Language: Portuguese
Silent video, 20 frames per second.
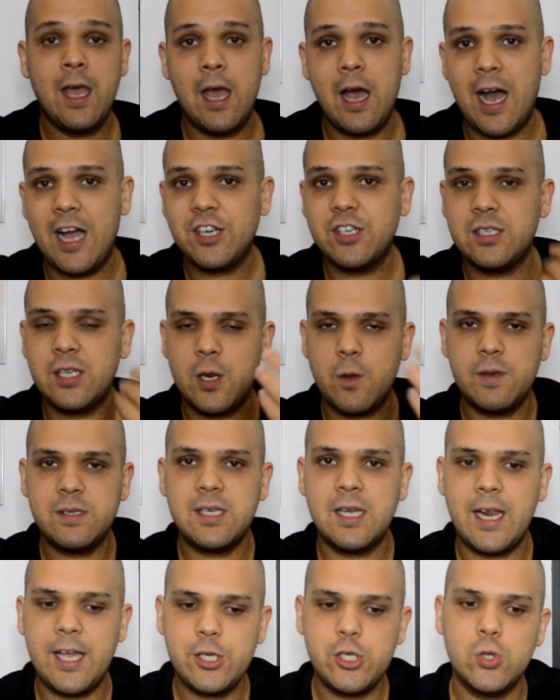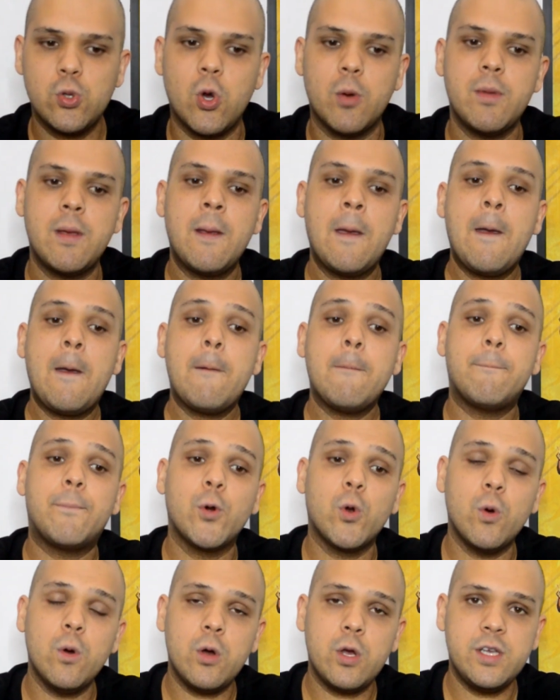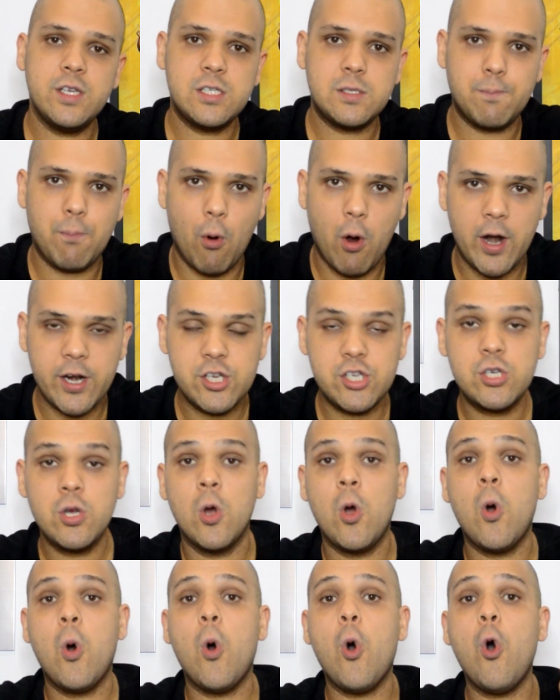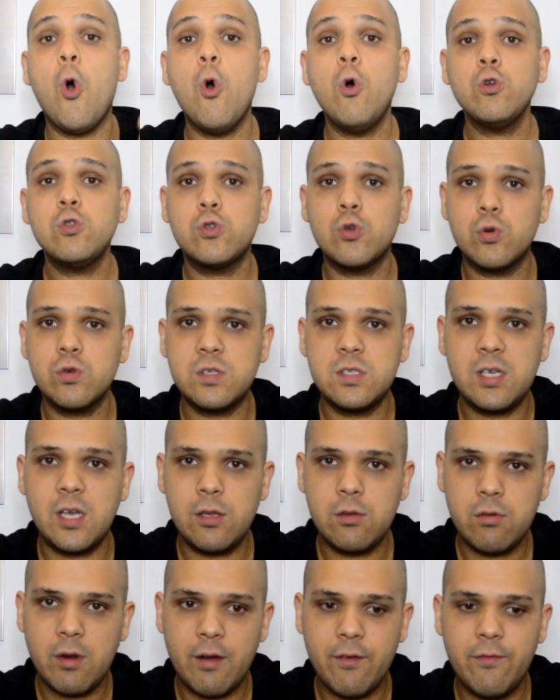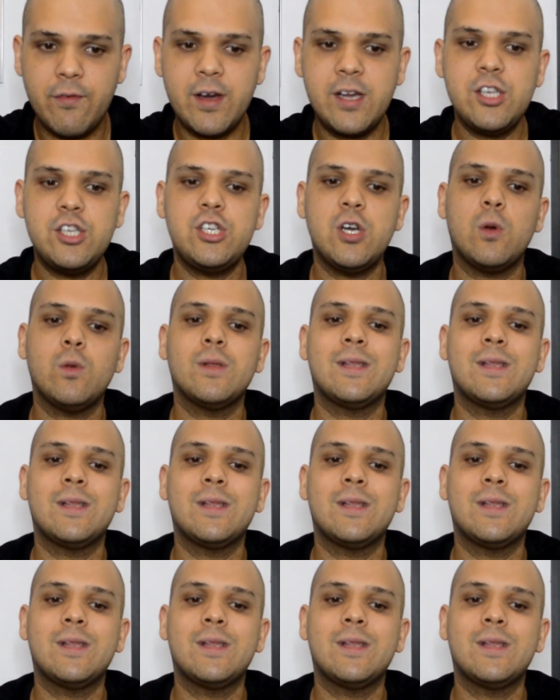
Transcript: Acho que seria um excelente nome para o esporte. Outro centroavante é o